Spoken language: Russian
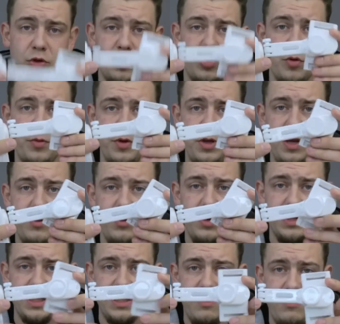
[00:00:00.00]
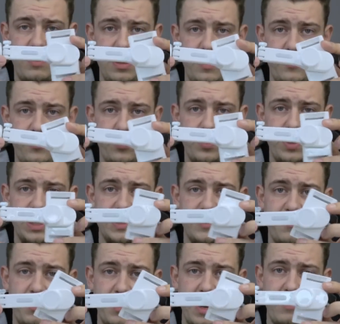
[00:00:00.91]
есть чтобы не было завалов у
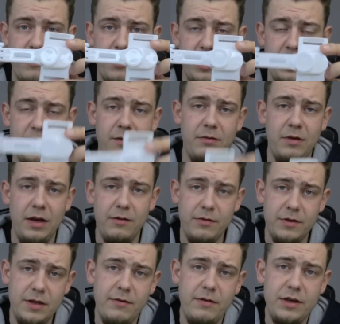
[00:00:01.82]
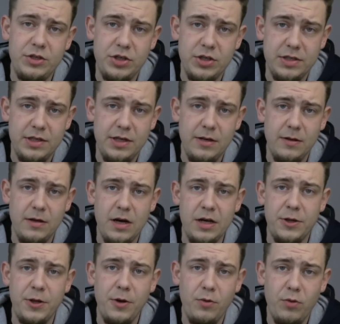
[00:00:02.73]
нас вправо или влево. Давайте сейчас дело
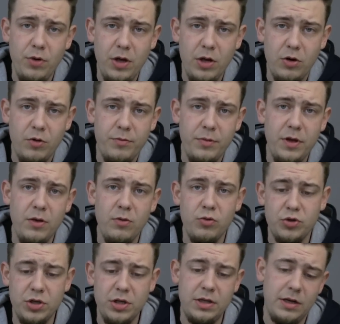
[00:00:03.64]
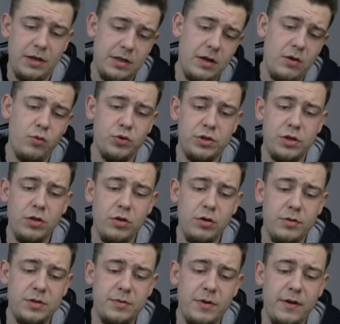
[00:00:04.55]
отрегулируем и уже тогда
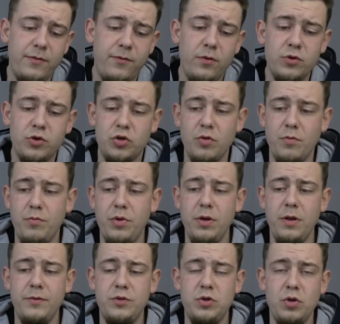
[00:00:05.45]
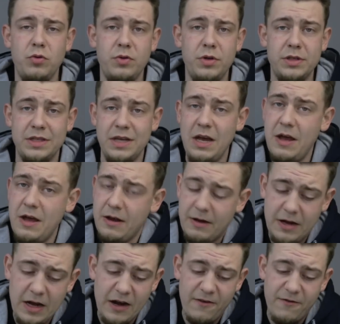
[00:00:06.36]
установим смартфон, чтобы было все у нас
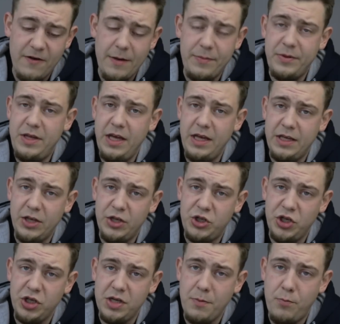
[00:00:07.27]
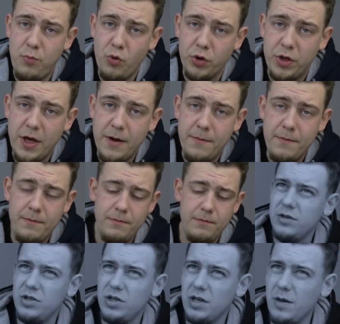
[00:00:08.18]
как в аптеке, чики-пуки.
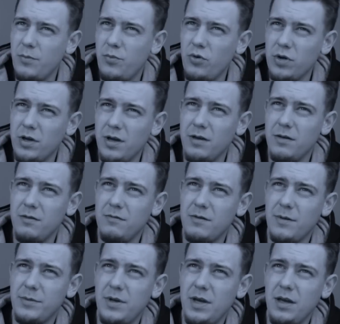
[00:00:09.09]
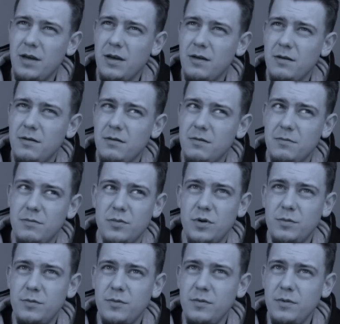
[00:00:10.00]
Чики-пуки в аптеке?
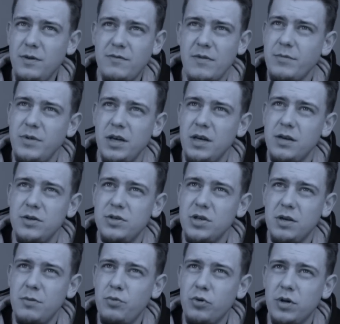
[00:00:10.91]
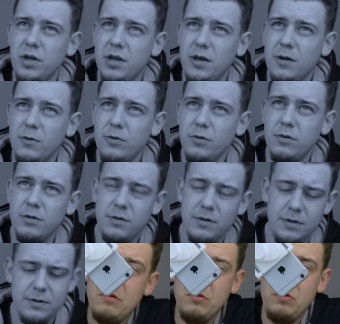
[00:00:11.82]
По-моему, не в аптеке чики-пуки делают.
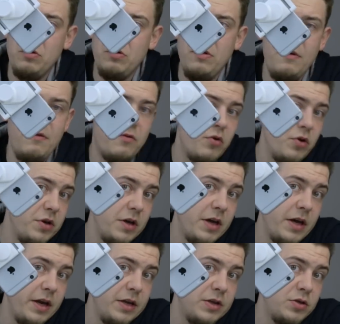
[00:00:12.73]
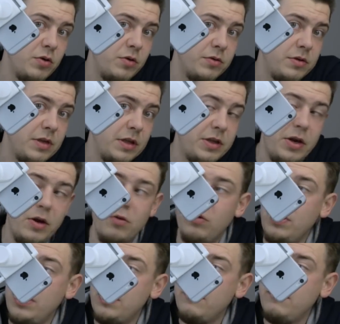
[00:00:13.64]
Ну, вроде горизонт
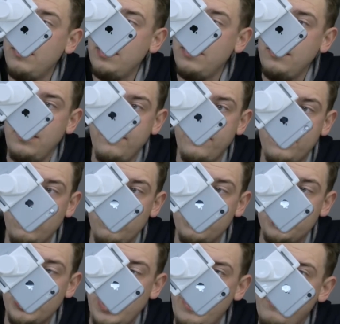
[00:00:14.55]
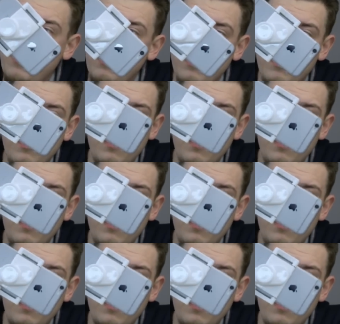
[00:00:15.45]
отрегулировали и включаем.